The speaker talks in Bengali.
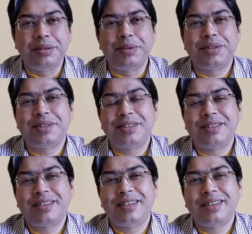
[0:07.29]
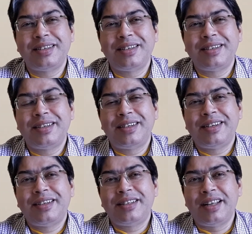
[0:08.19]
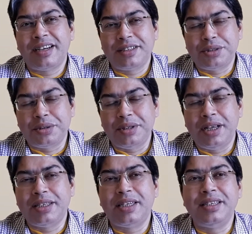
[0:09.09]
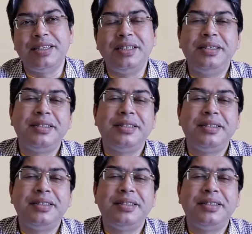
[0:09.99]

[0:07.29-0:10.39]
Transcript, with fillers: দিবস তাকে শ্রদ্ধা জানিয়ে